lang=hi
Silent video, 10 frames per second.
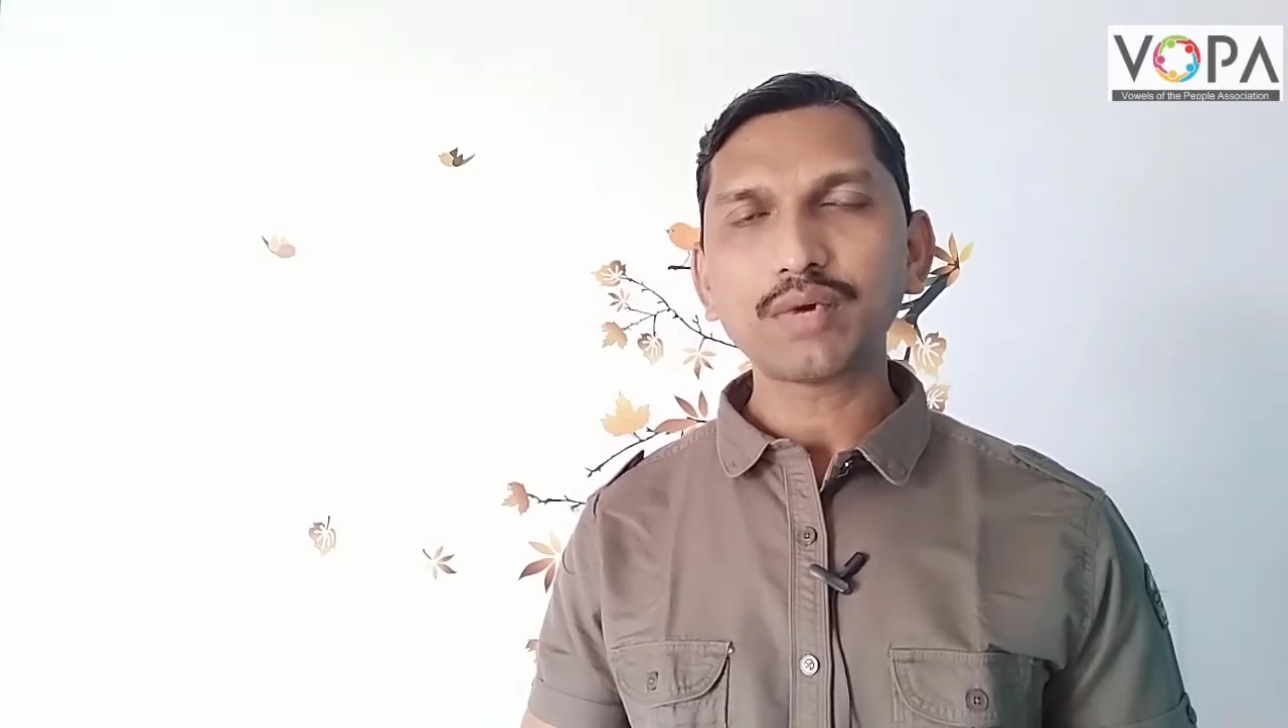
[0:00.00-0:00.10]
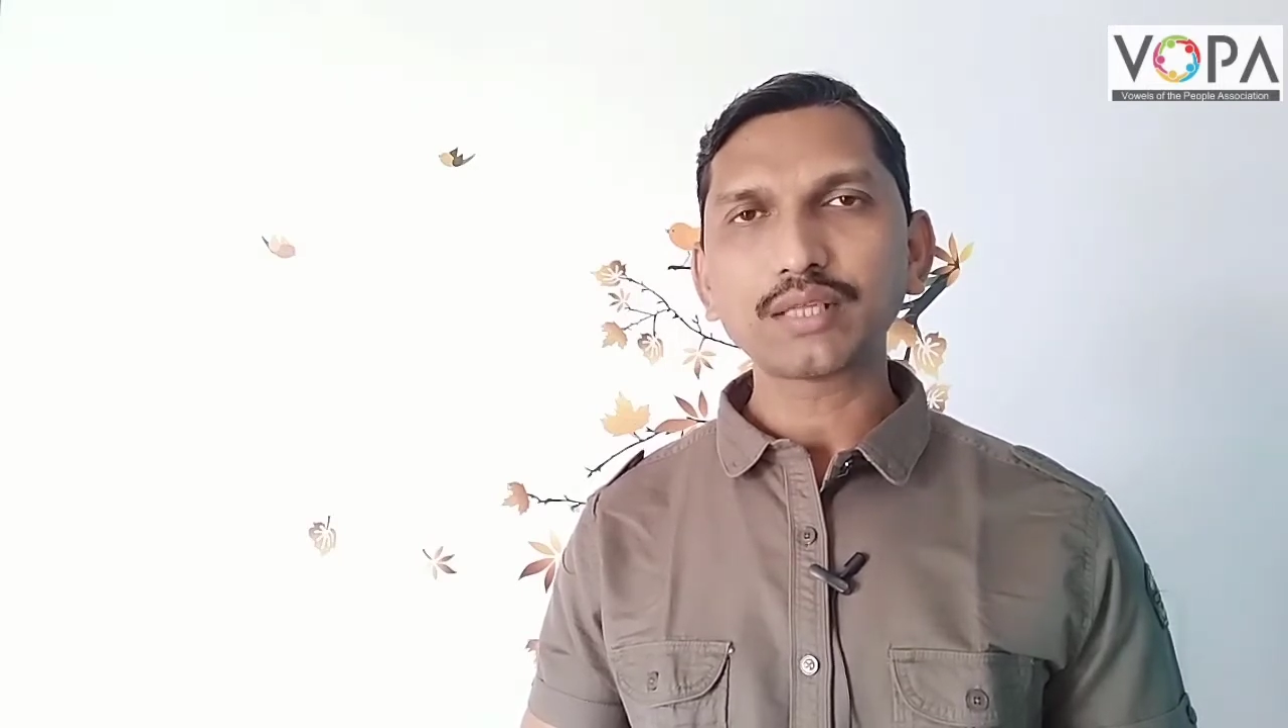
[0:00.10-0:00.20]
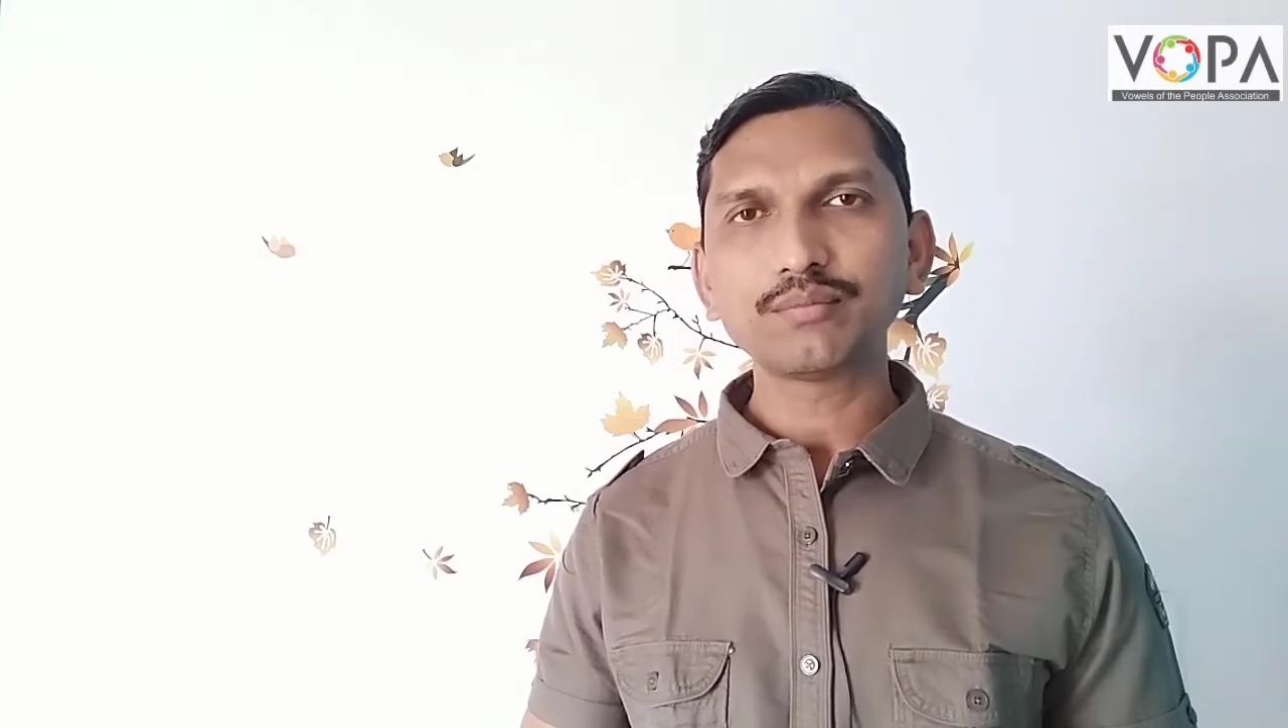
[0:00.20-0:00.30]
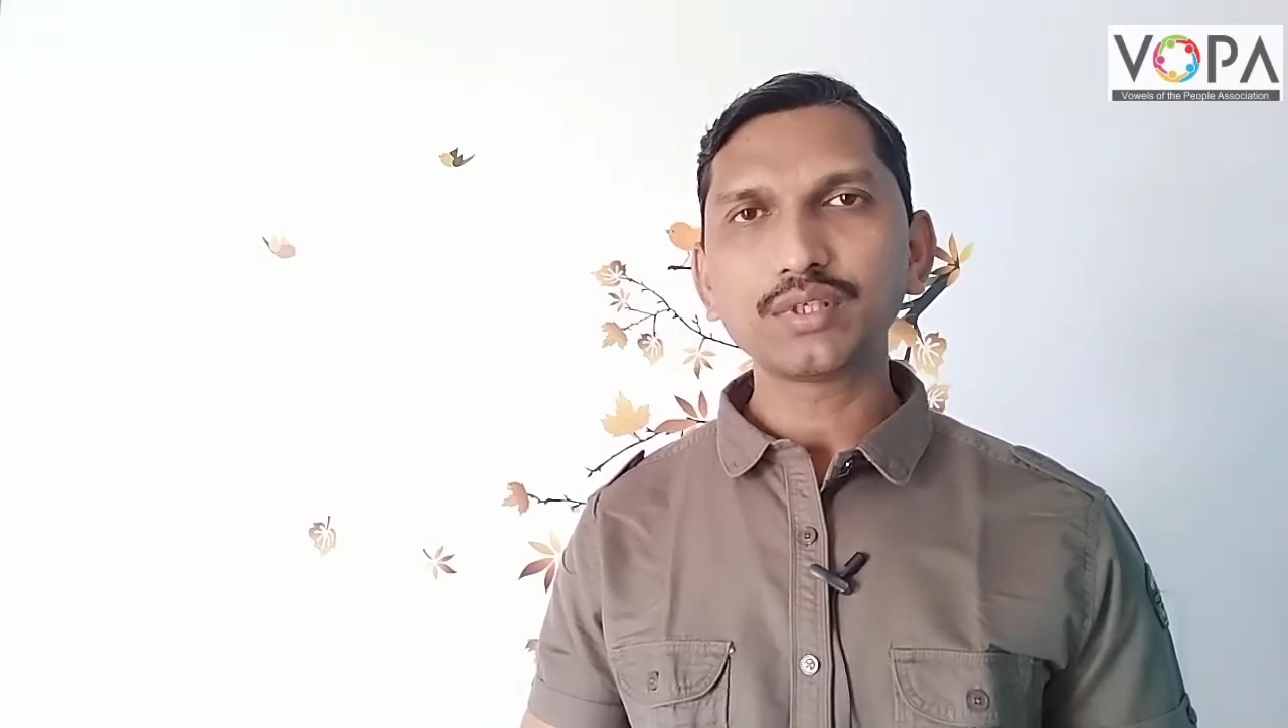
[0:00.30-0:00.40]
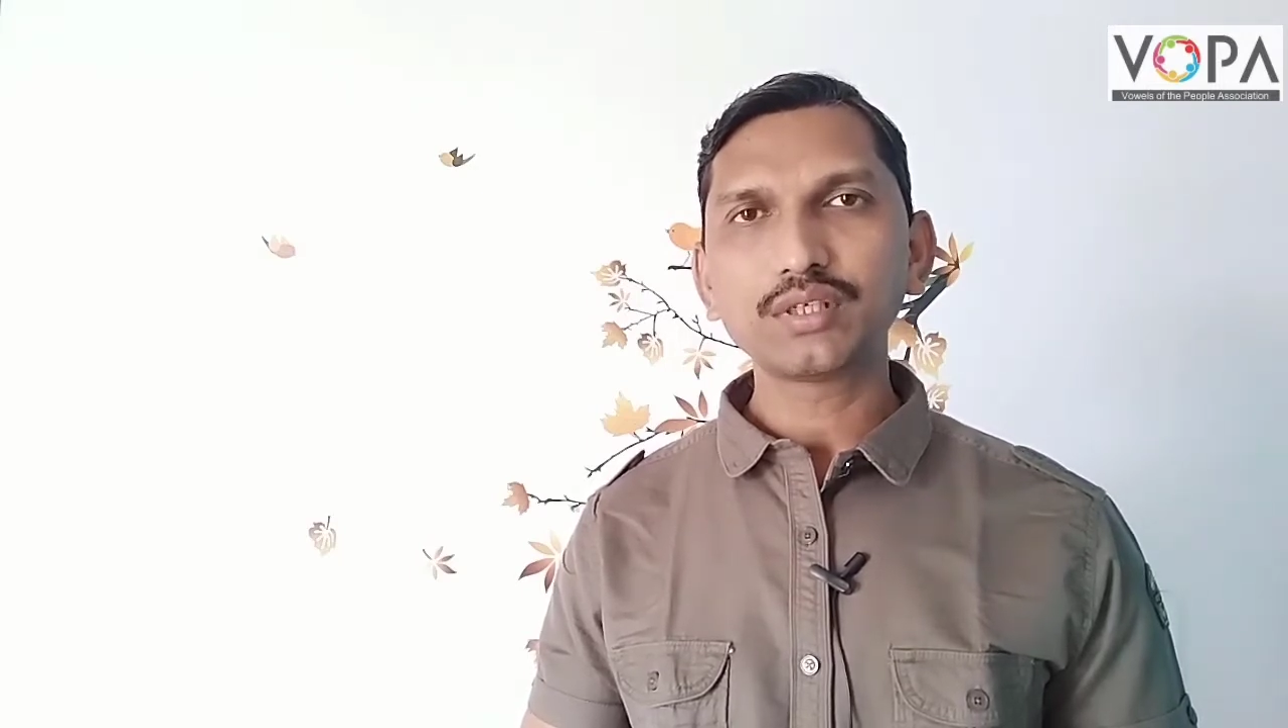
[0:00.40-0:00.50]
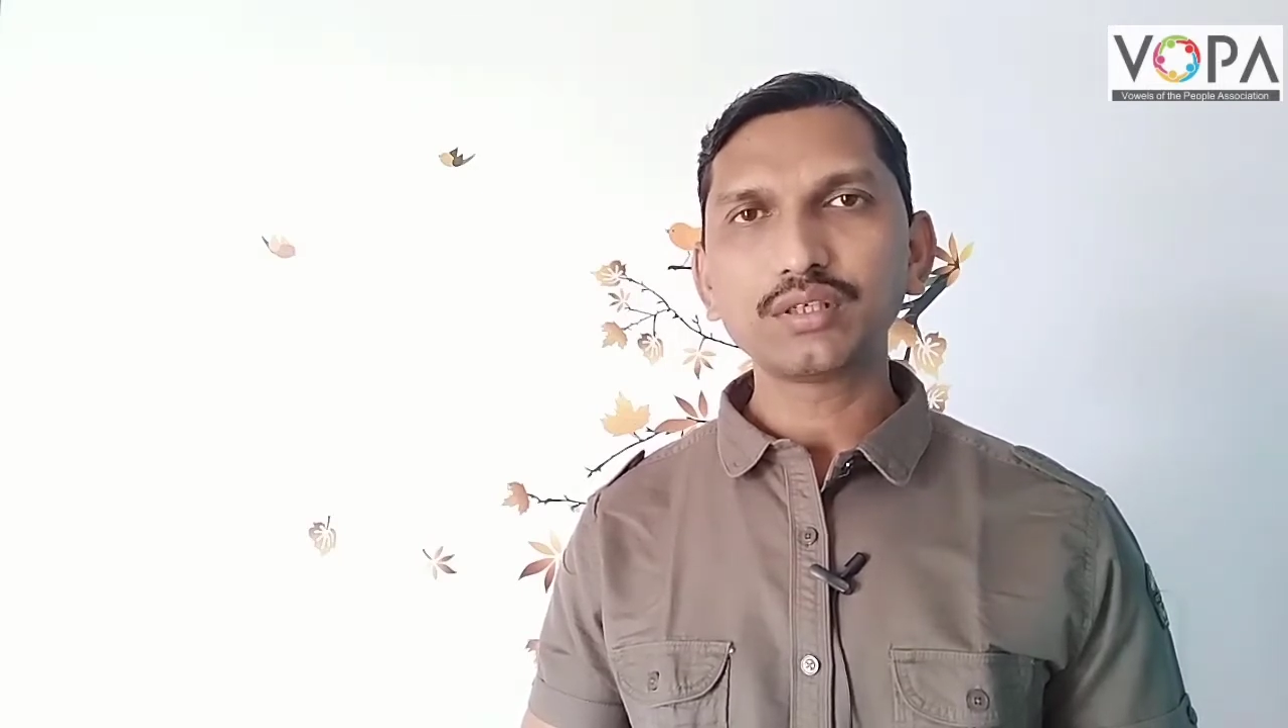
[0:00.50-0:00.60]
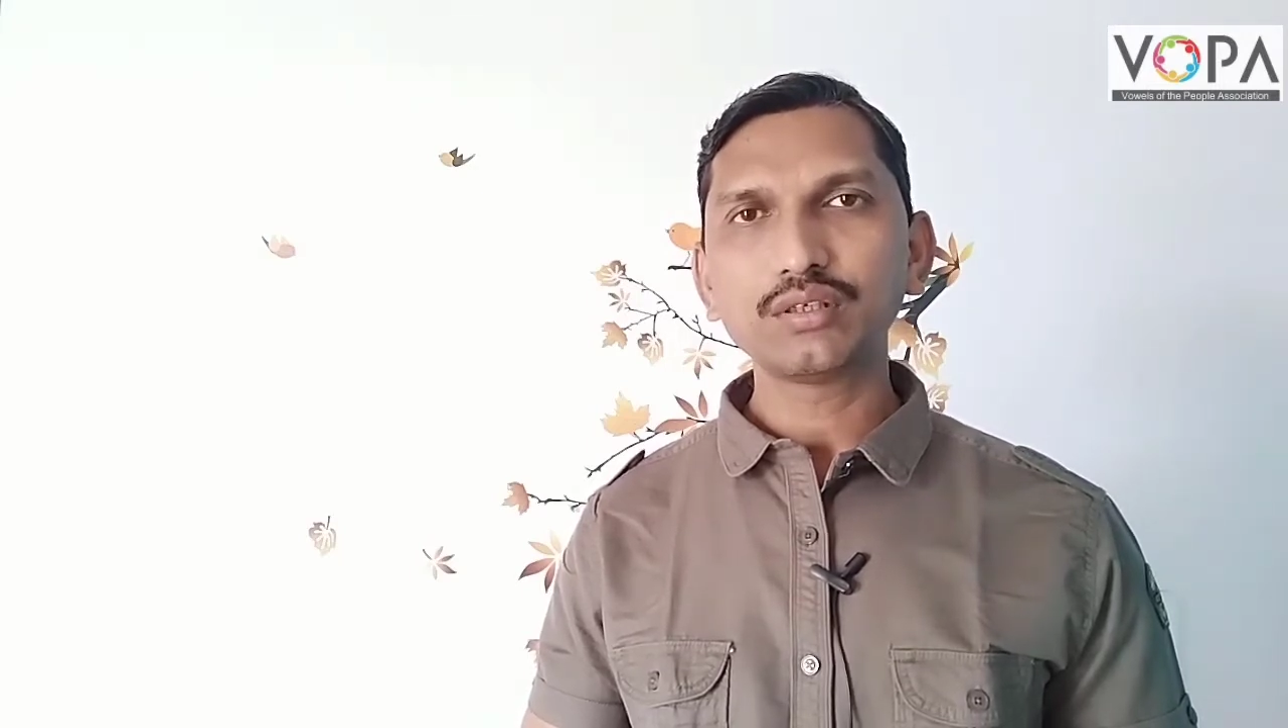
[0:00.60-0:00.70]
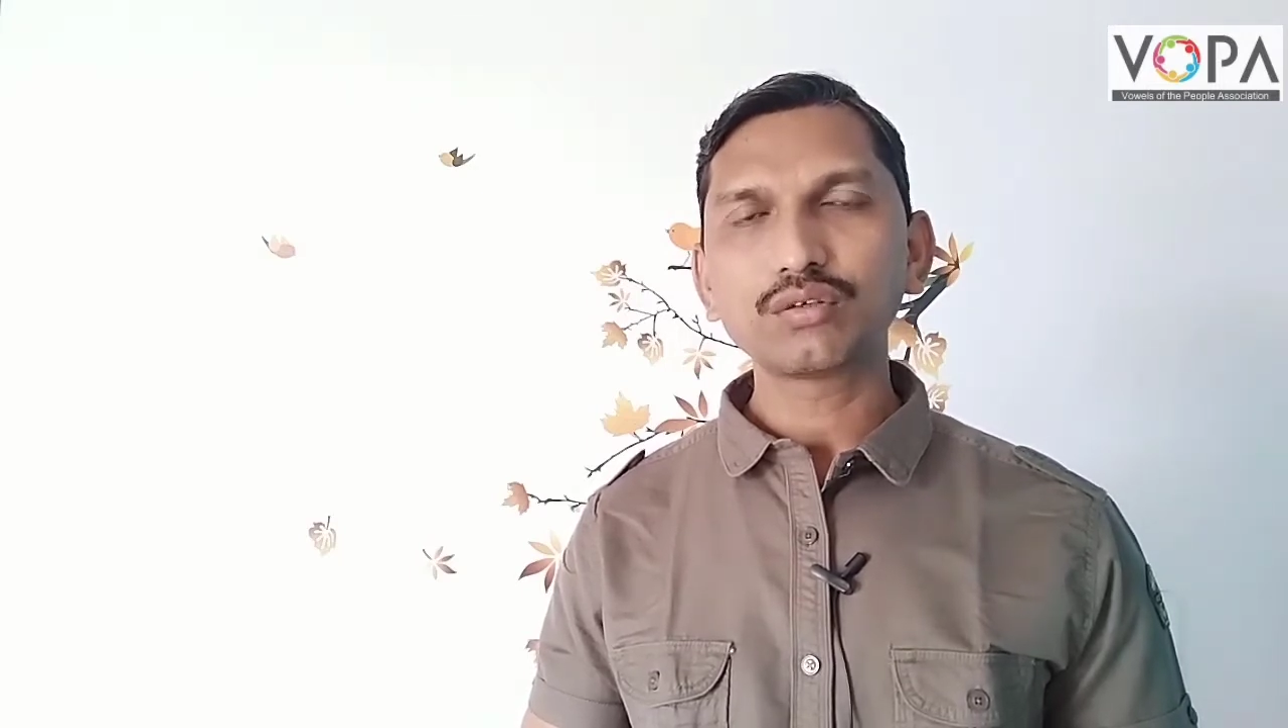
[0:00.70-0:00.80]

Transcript: आदमी की